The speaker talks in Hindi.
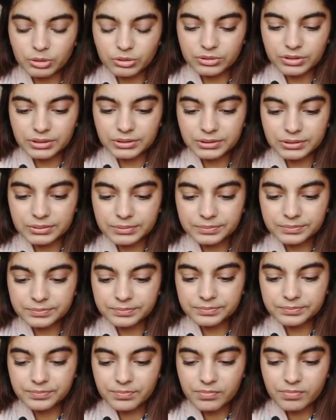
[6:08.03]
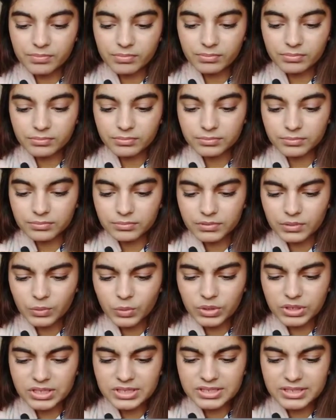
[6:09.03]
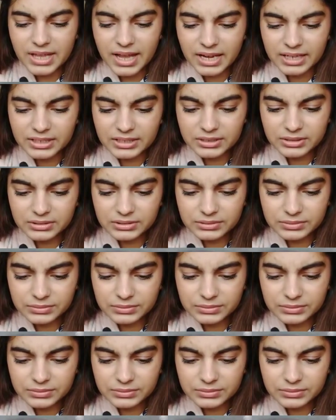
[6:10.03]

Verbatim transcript: बोलते हैं वॉट इज़ दैट